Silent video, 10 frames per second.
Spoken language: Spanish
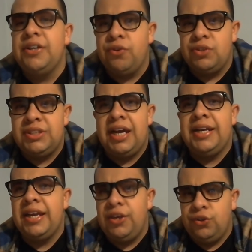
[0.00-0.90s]

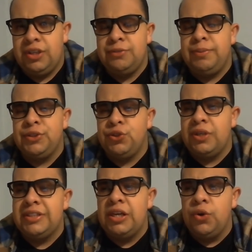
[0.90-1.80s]
Roxana y otras
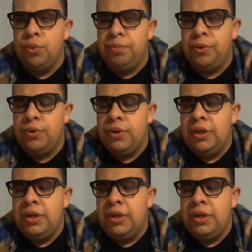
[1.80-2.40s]
personas del grupo,